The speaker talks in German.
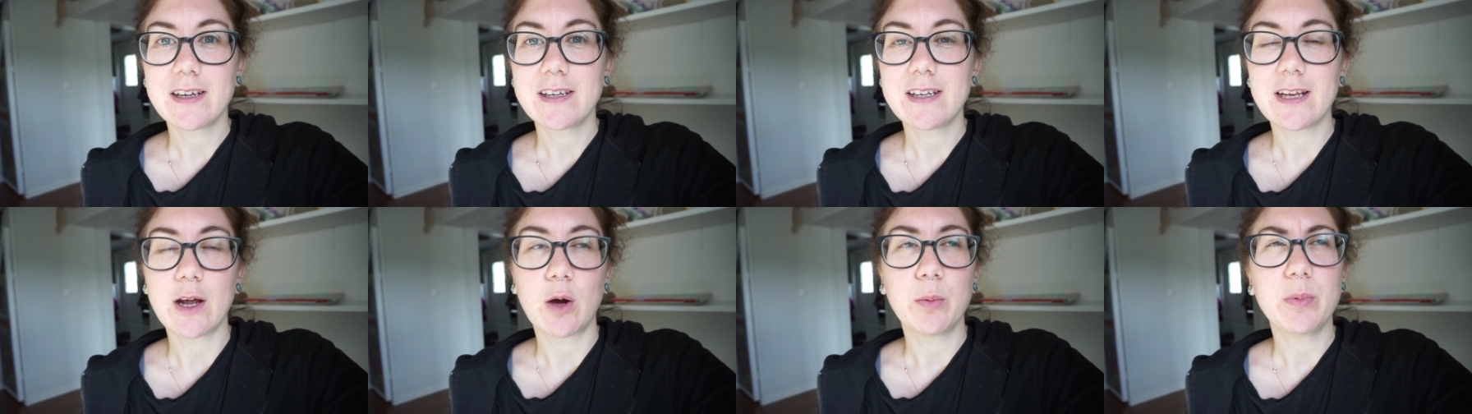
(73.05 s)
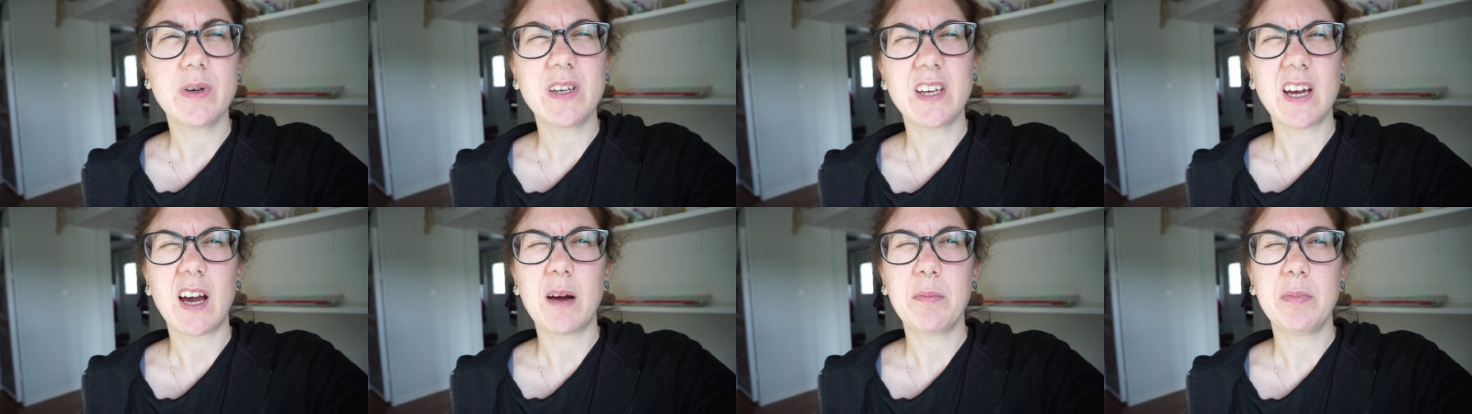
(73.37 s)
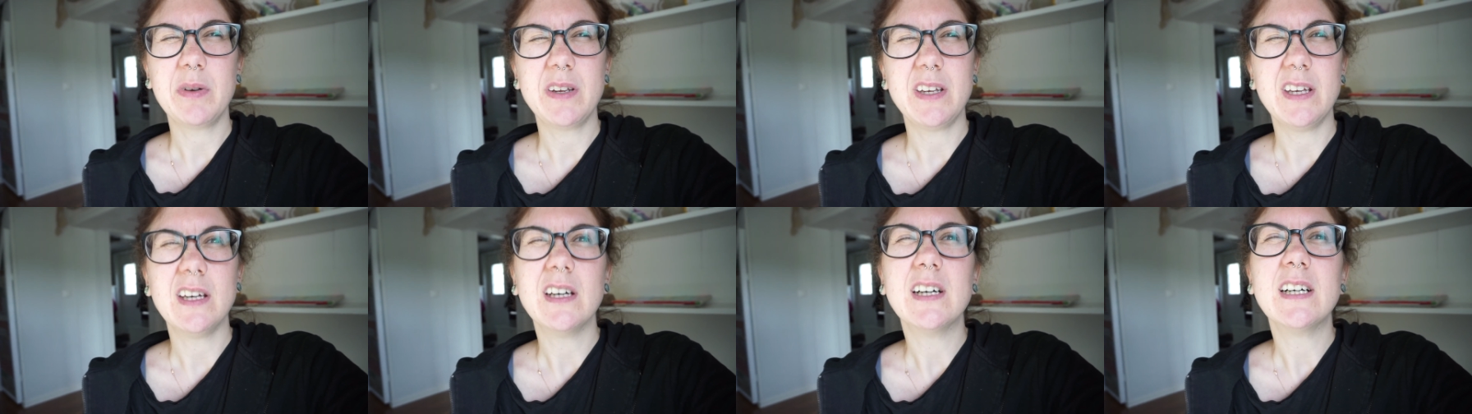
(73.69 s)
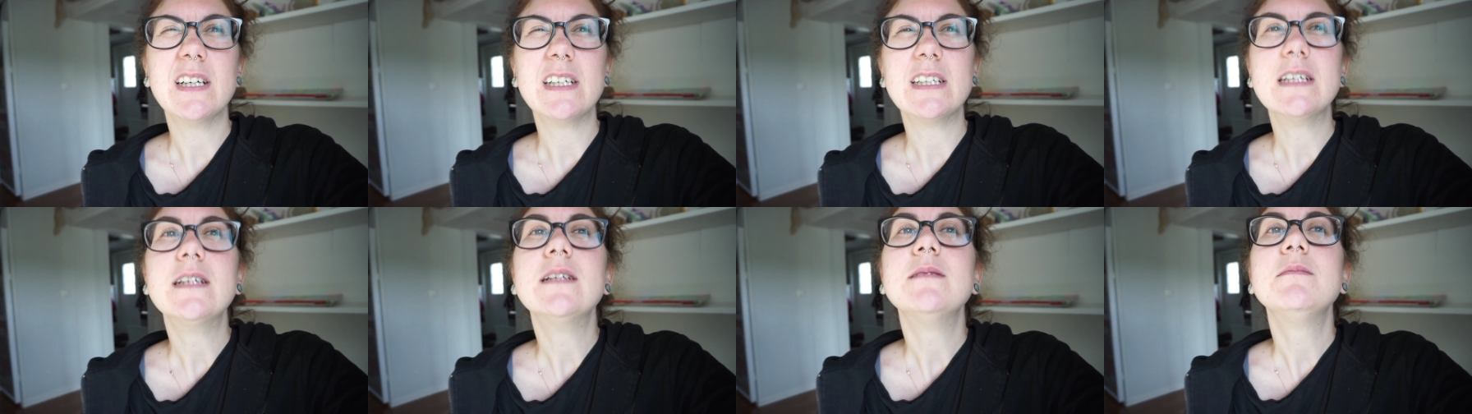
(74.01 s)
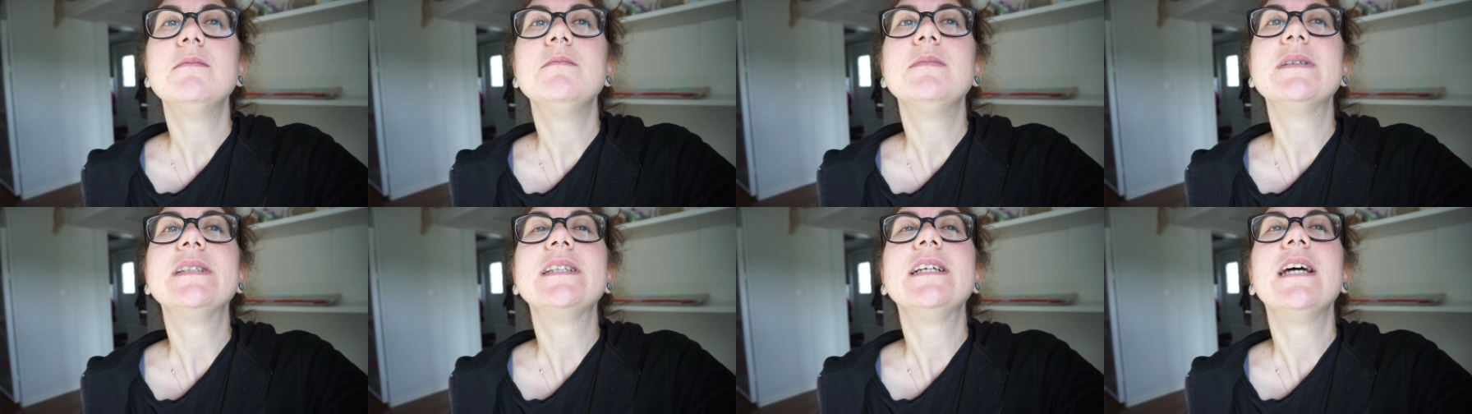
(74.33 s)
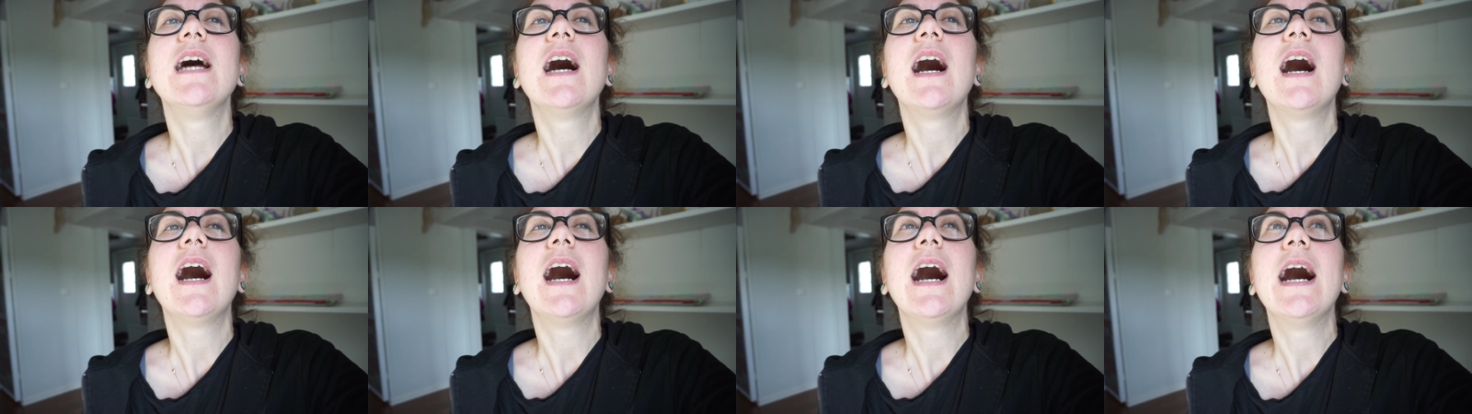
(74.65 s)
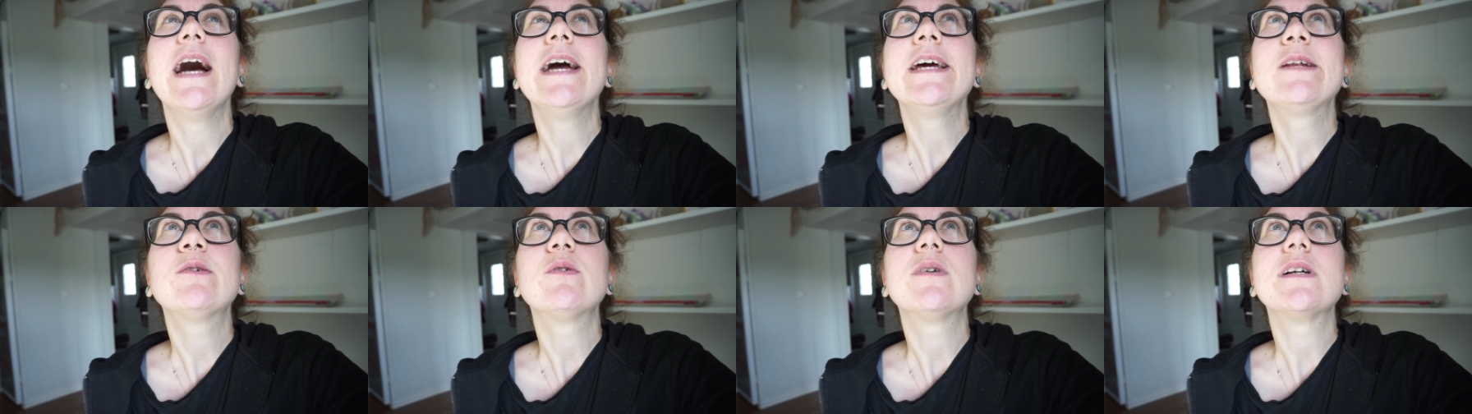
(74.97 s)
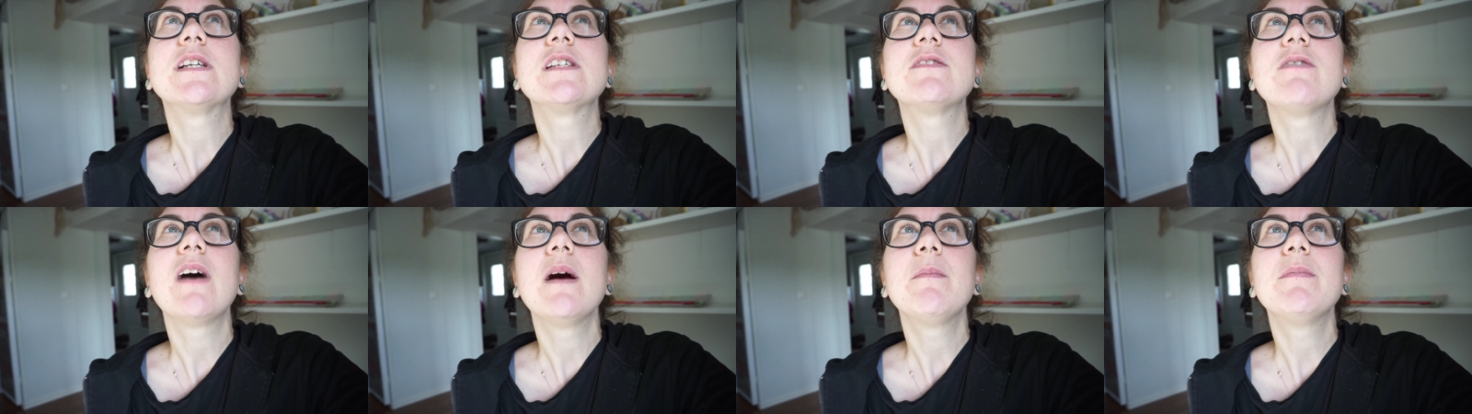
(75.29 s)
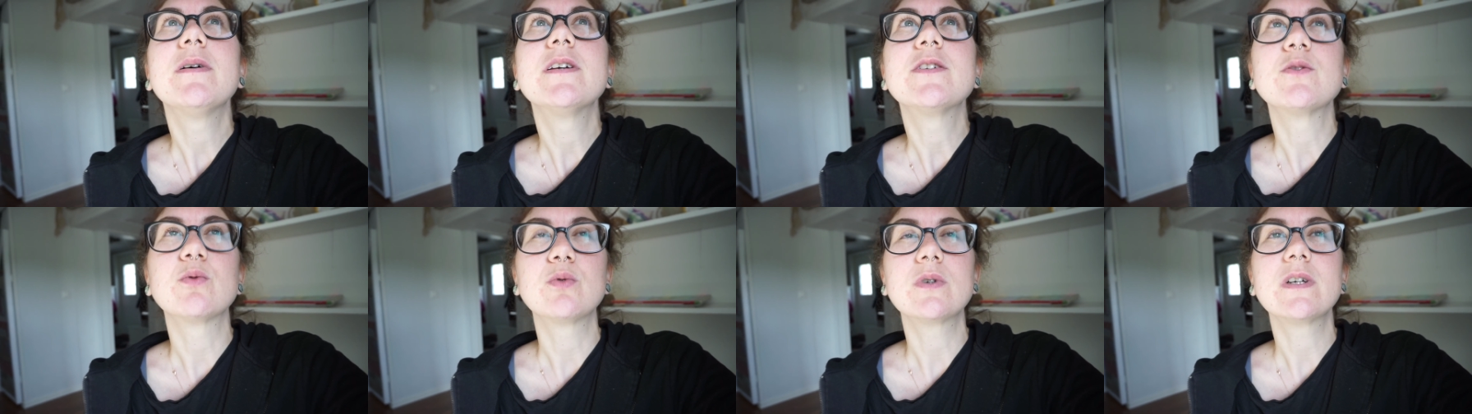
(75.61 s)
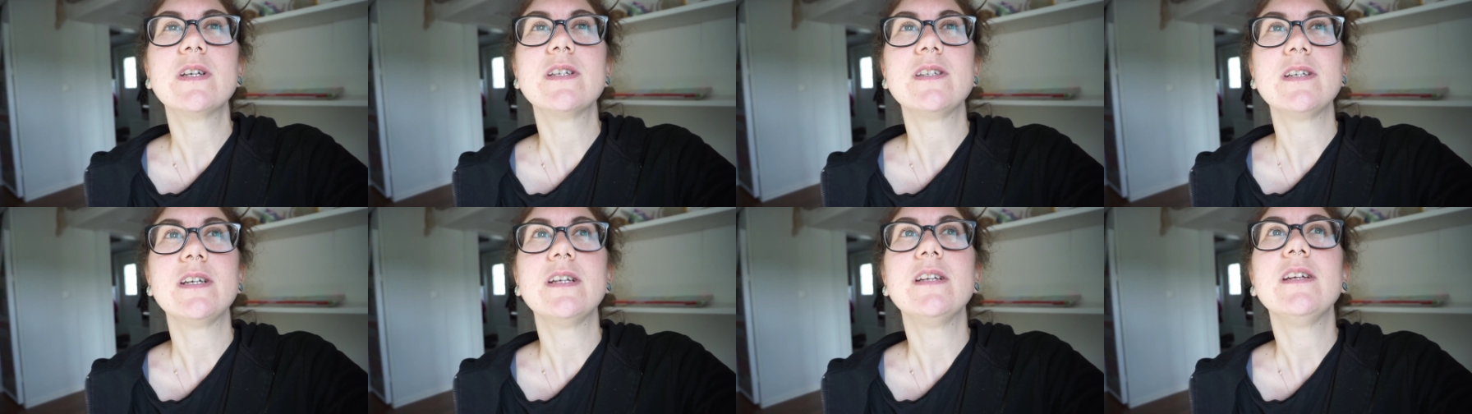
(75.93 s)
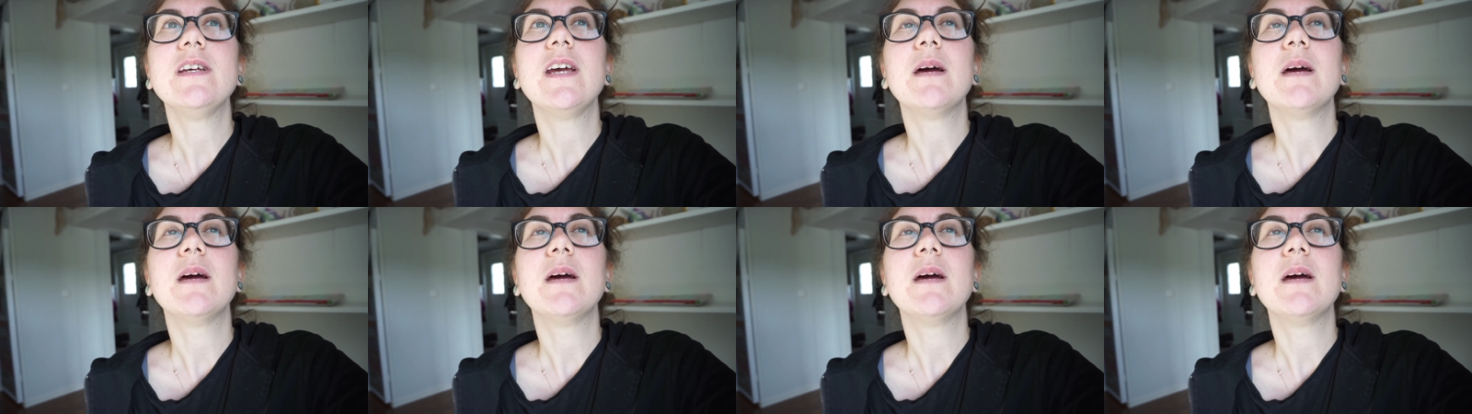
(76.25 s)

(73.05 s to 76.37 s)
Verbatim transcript: Ich glaube, ich habe hier bisher ein oder zwei Personen gesehen,